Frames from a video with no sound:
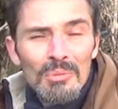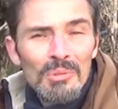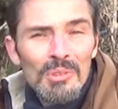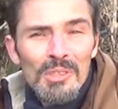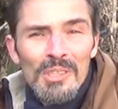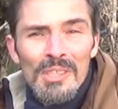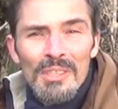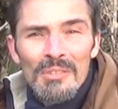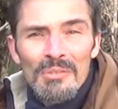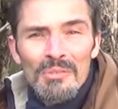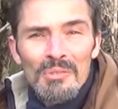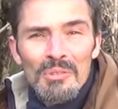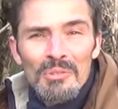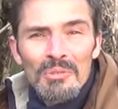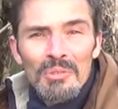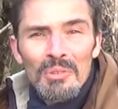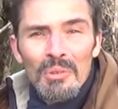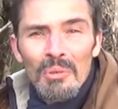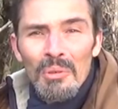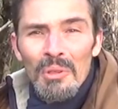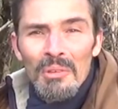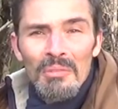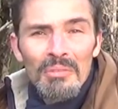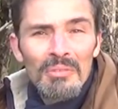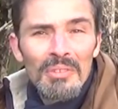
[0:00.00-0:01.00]
congelez vos
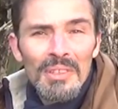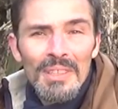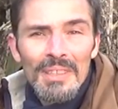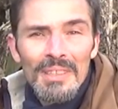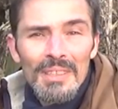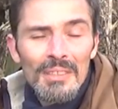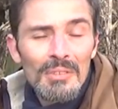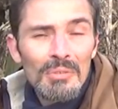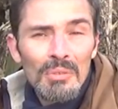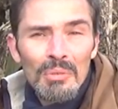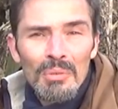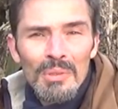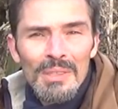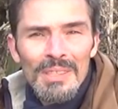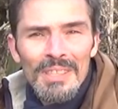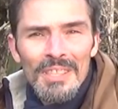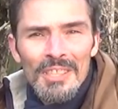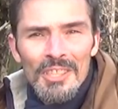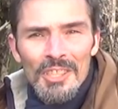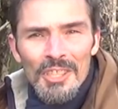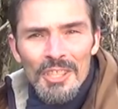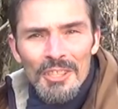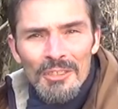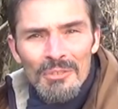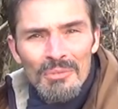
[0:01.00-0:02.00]
fruits, faites des fruits
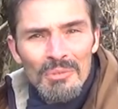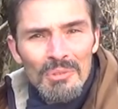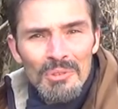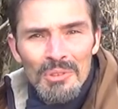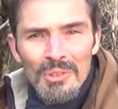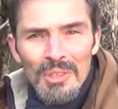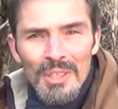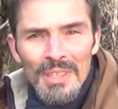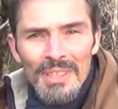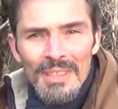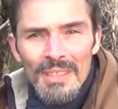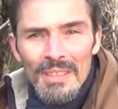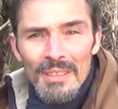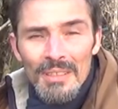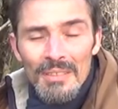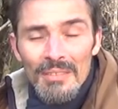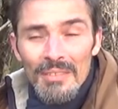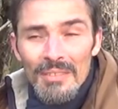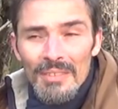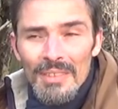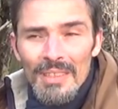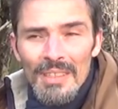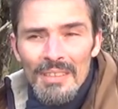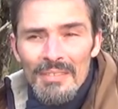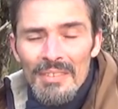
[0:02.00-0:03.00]
séchés, vous aurez de
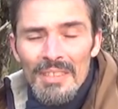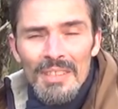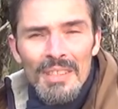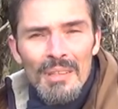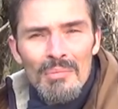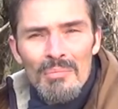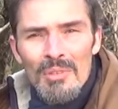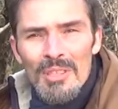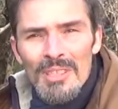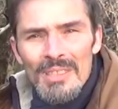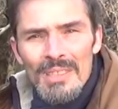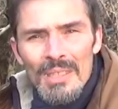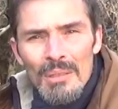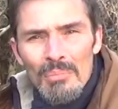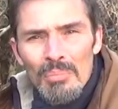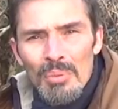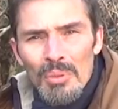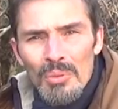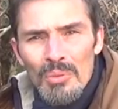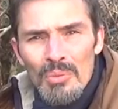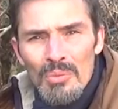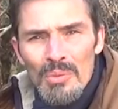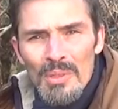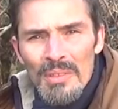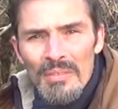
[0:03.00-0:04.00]
la vitamine C
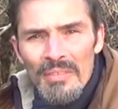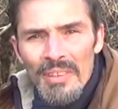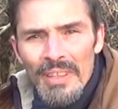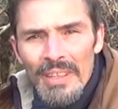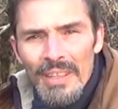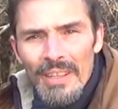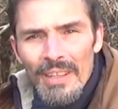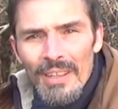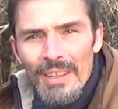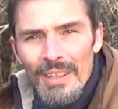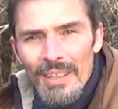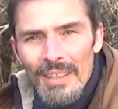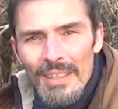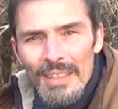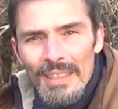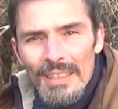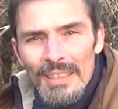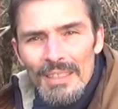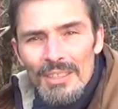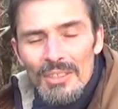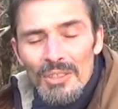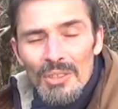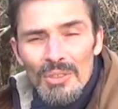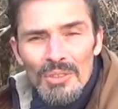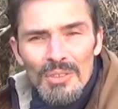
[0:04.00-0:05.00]
pour tout l'hiver
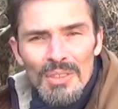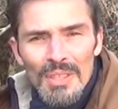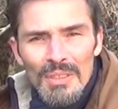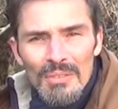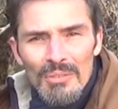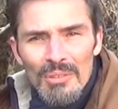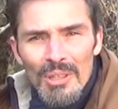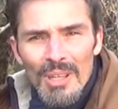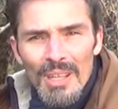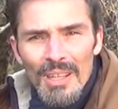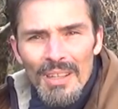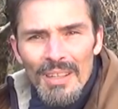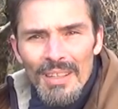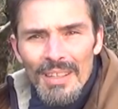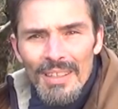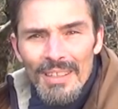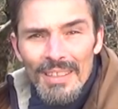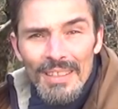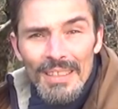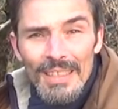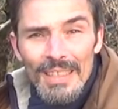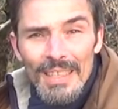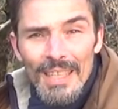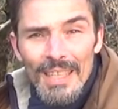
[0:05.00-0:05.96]
sans avoir